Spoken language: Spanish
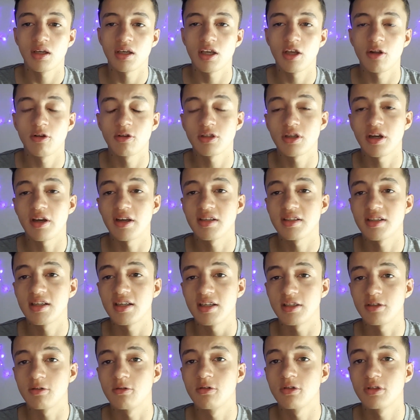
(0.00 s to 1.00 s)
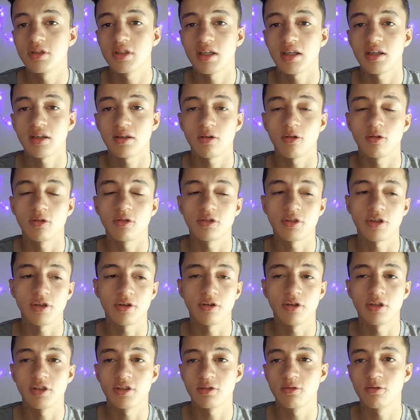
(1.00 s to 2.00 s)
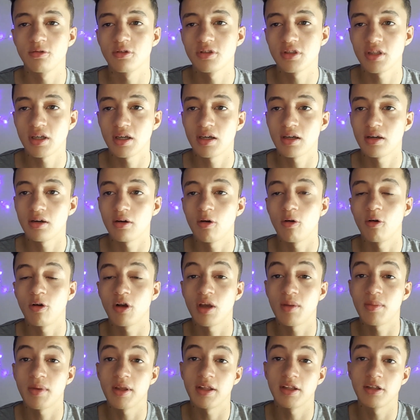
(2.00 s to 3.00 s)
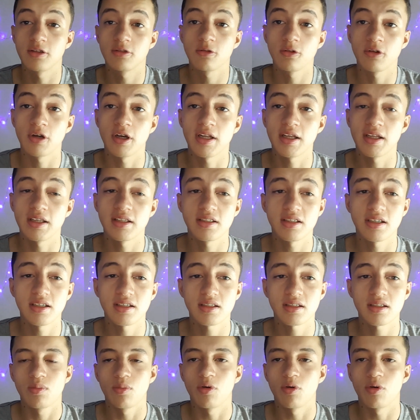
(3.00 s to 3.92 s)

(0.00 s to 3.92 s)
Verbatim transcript: Quiero saber si les gusta o si no les gusta o que me den sugerencias,